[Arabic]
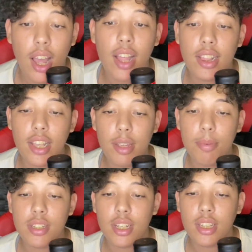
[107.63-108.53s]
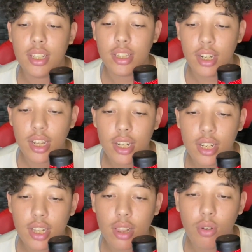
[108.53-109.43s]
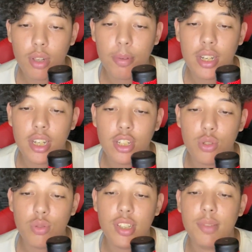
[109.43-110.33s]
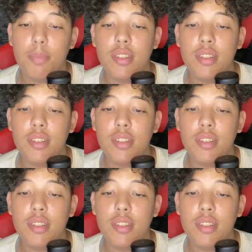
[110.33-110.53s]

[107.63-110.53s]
هاد اللعيبات هاد الدراري كيطلعوا لي بان انا تو دايز